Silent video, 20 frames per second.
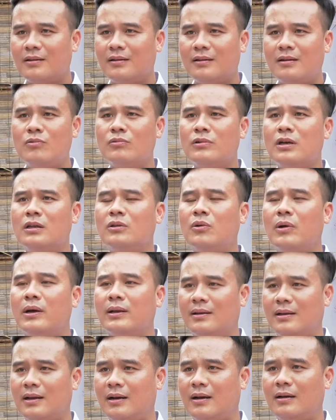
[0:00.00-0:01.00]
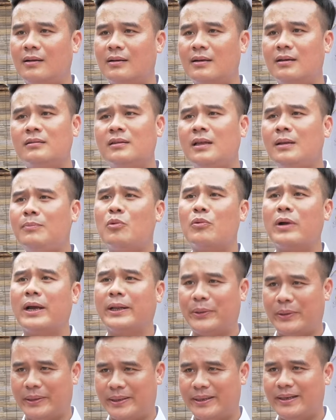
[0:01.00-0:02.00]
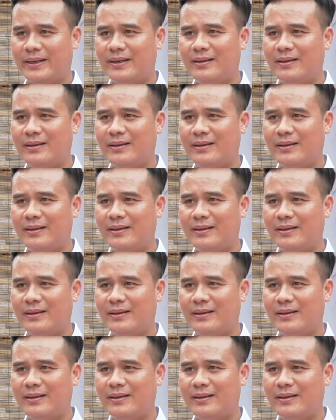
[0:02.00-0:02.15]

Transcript: không đơn thuần là các tiết mục nghệ thuật